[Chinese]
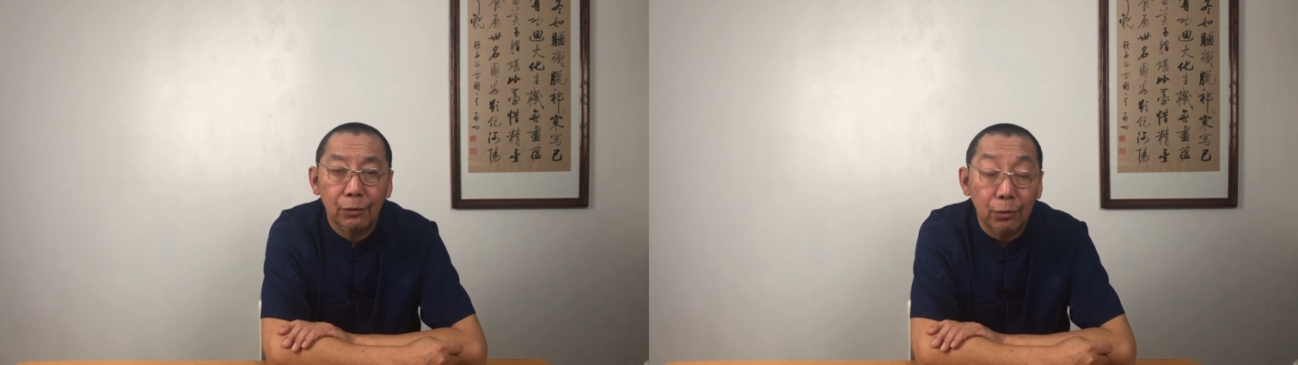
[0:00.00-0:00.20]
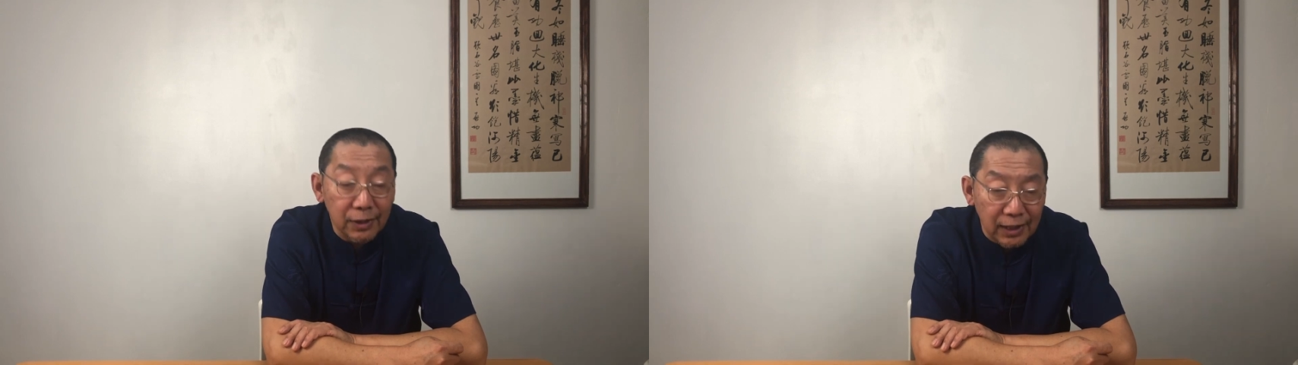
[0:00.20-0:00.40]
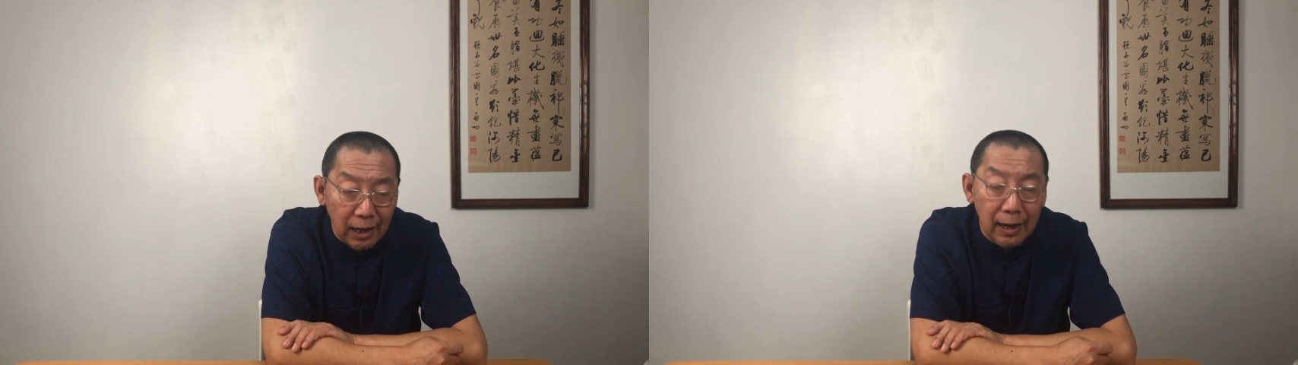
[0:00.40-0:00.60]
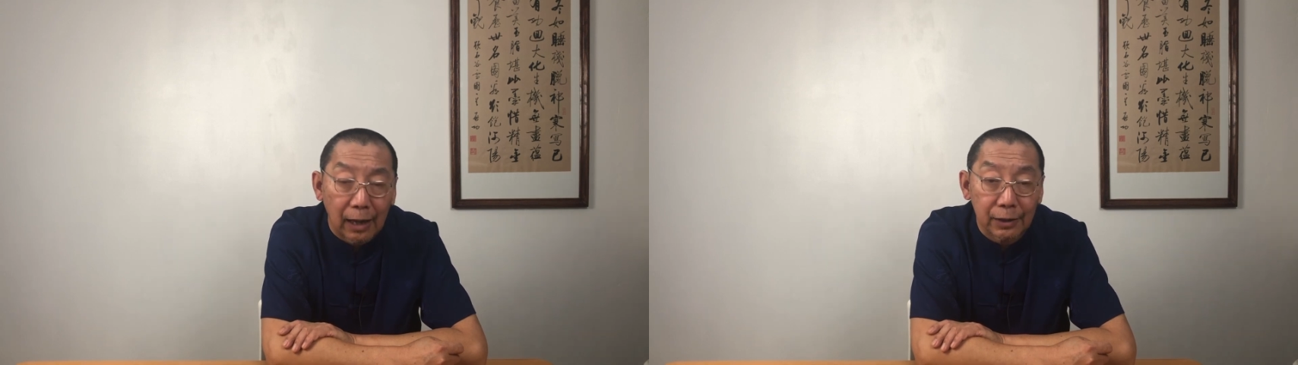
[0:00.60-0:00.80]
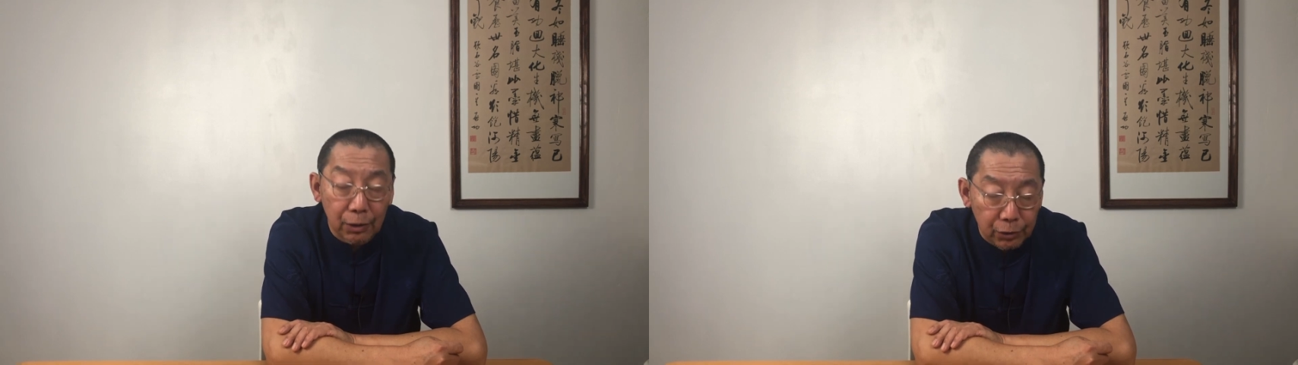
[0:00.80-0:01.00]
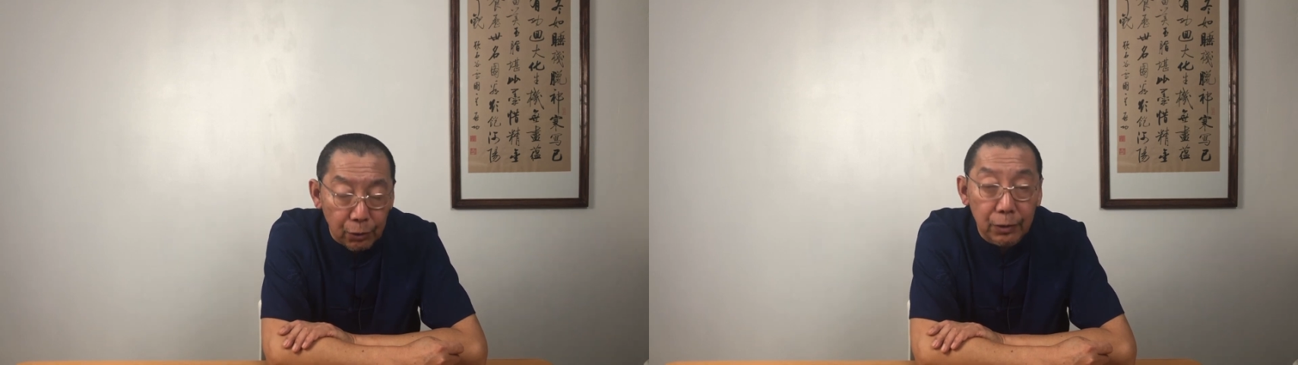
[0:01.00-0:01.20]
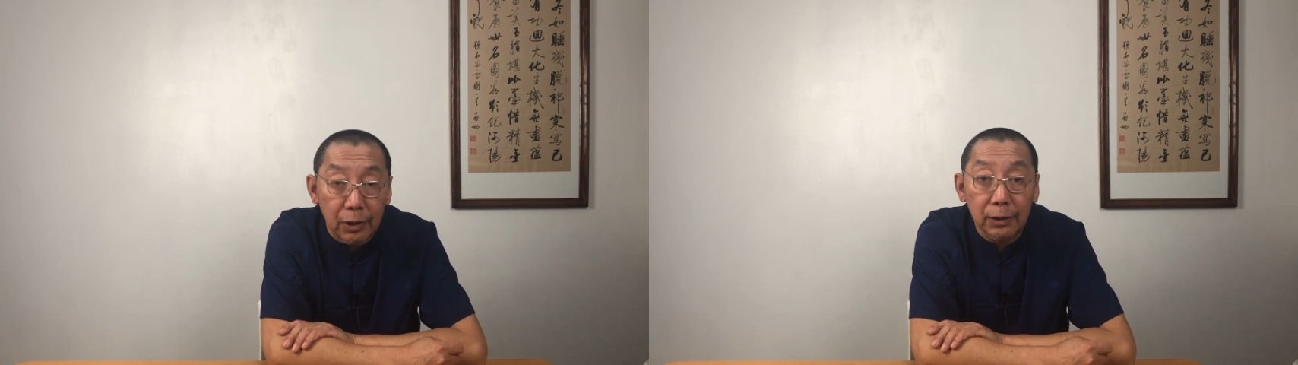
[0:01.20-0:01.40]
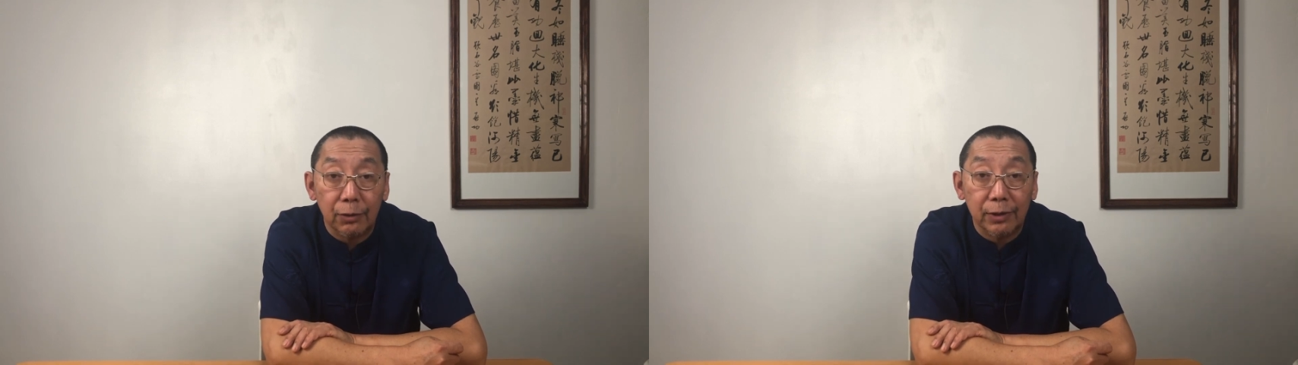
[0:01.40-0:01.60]
从香港又周
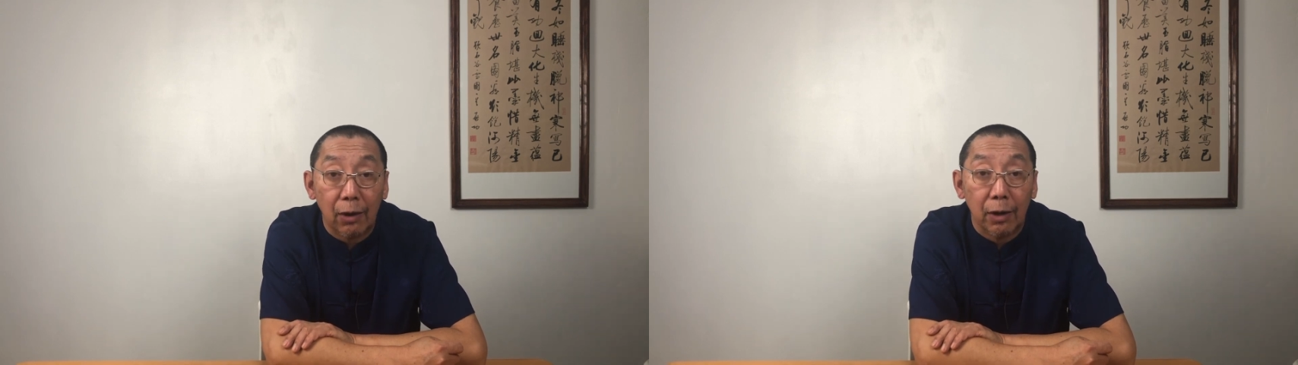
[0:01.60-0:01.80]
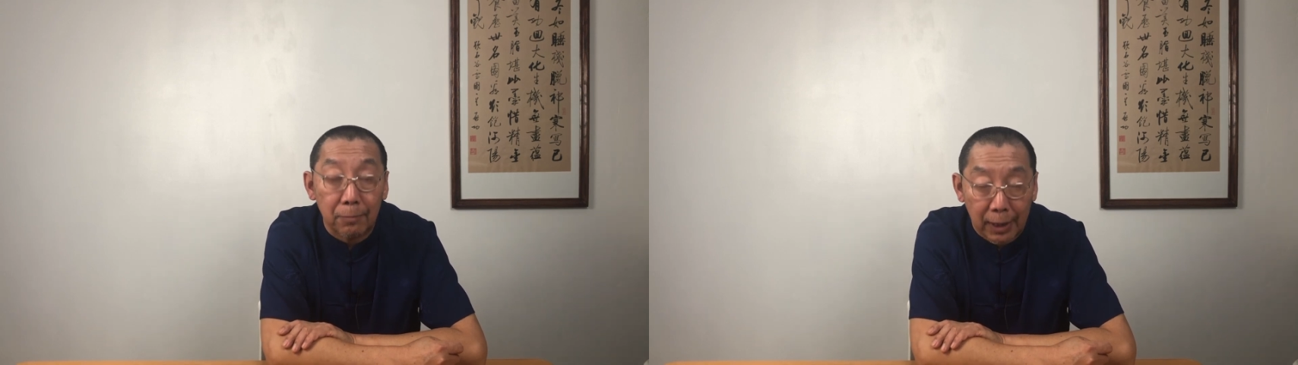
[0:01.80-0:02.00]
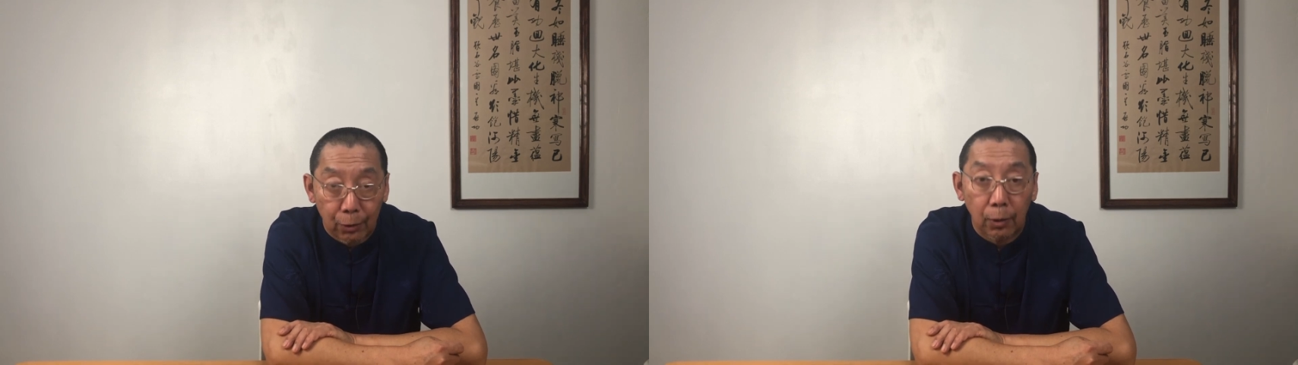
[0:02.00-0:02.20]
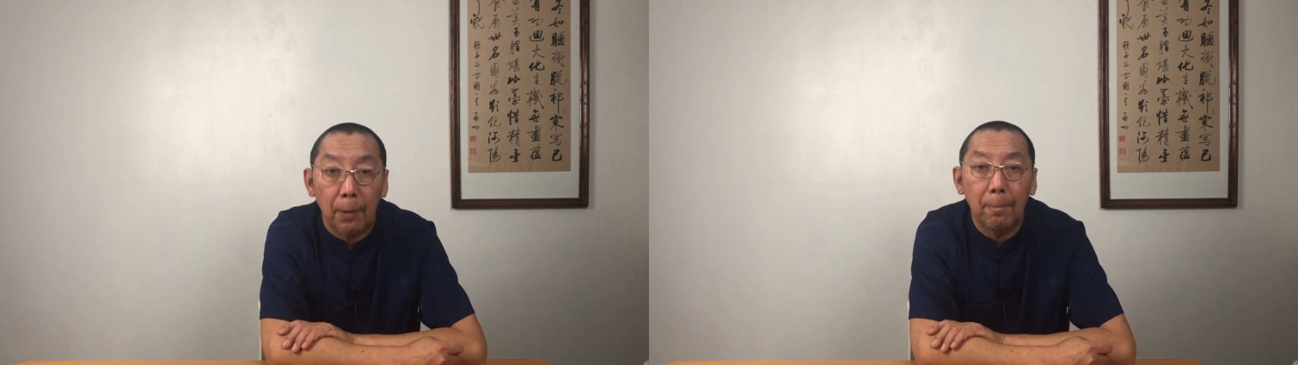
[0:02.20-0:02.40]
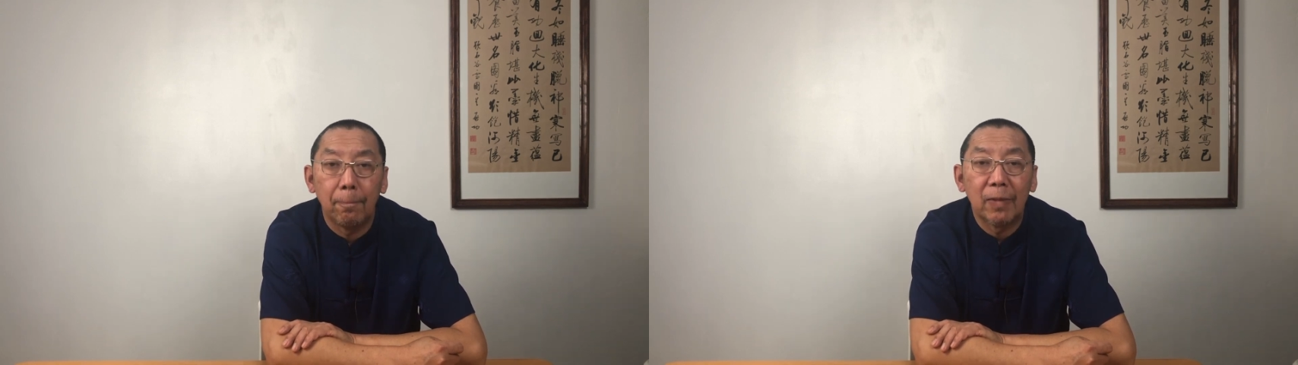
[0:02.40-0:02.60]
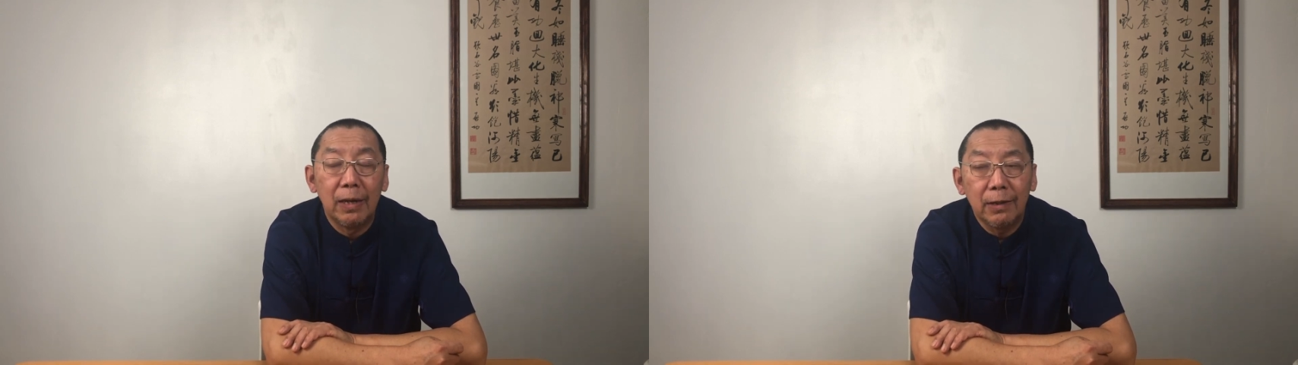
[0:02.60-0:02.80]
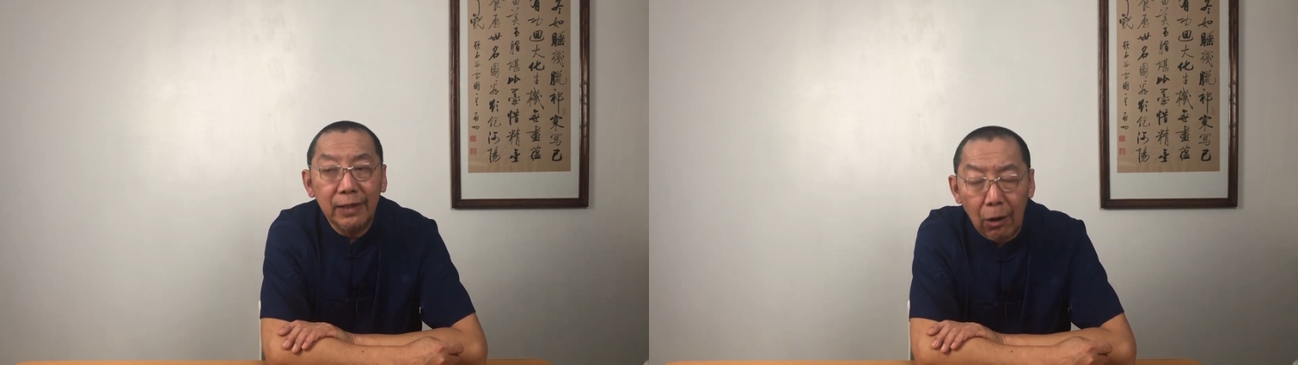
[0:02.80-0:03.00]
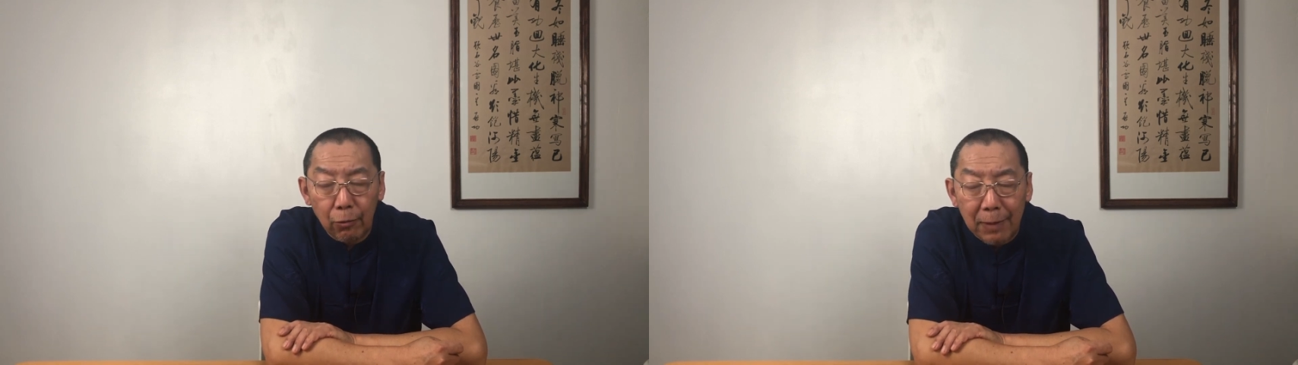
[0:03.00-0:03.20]
折又到了美国，
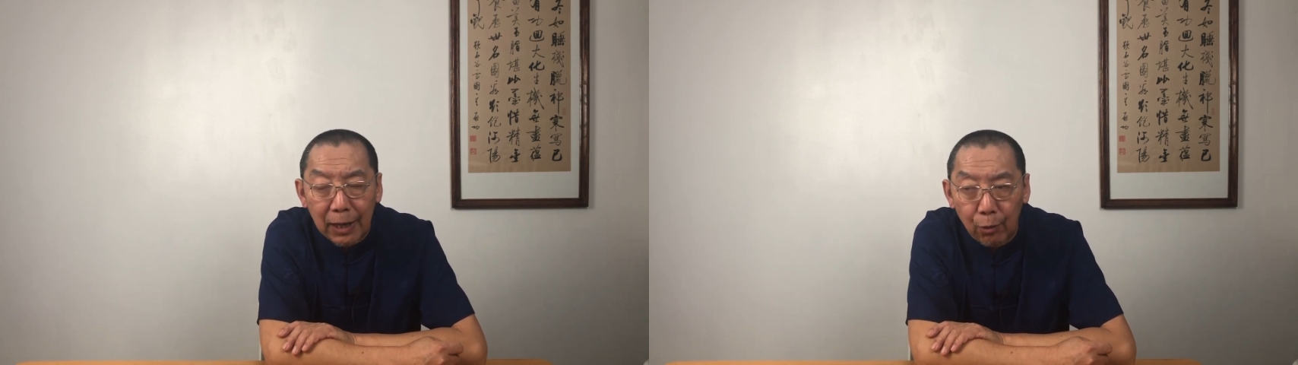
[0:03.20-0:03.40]
到美